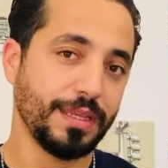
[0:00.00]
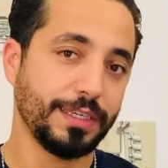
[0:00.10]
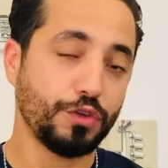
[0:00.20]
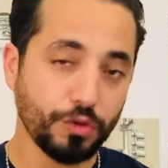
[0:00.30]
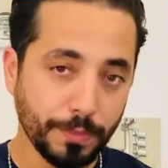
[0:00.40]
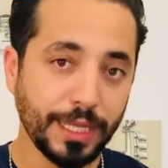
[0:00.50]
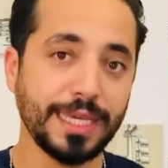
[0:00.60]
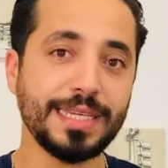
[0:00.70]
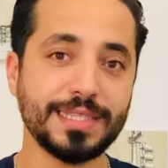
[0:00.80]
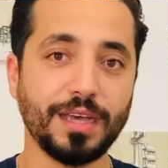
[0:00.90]
كيكون
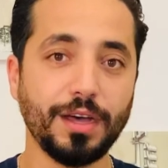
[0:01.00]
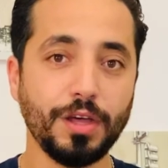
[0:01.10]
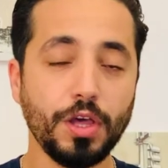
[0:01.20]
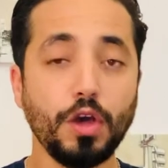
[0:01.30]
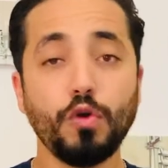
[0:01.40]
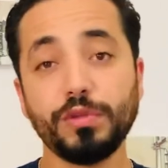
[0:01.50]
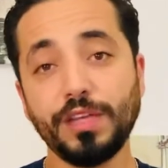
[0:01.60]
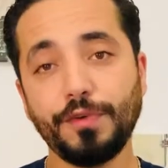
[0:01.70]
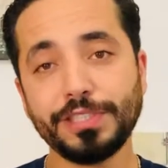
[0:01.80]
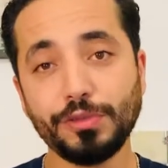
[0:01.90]
مغيزها
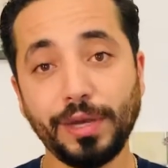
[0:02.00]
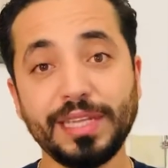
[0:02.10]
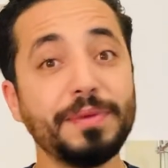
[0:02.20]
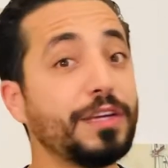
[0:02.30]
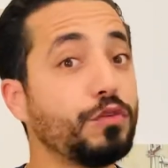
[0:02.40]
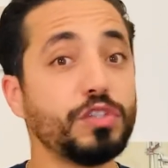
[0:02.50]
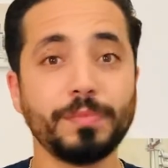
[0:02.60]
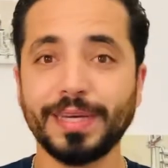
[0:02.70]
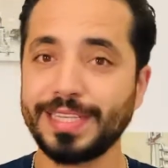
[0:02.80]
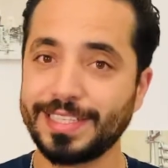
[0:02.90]
ودي فوا شي وحدين ما كيكونوش
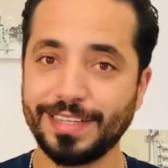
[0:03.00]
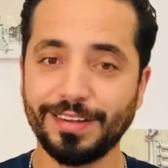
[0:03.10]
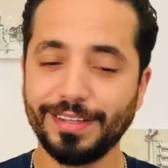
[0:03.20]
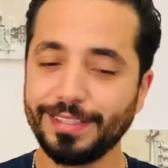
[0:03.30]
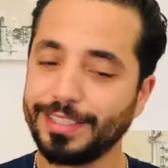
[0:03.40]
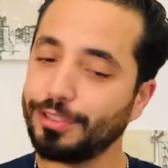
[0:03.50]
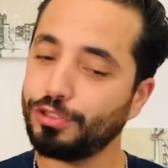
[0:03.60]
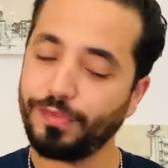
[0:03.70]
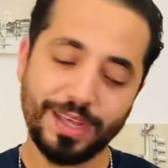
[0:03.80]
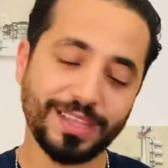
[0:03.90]
مغيزينها
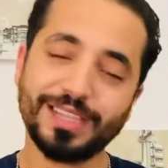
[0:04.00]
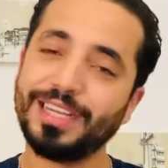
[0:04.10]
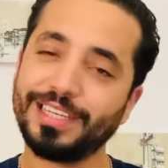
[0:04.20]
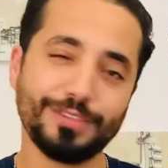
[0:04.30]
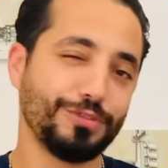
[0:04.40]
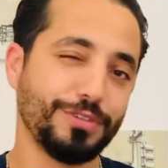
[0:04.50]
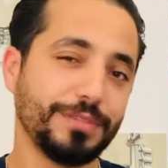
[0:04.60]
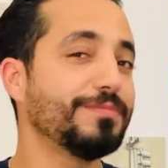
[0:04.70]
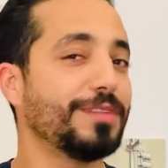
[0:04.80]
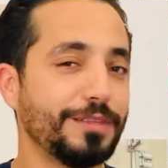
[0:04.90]
كنشوف اخطاء اللي كتكون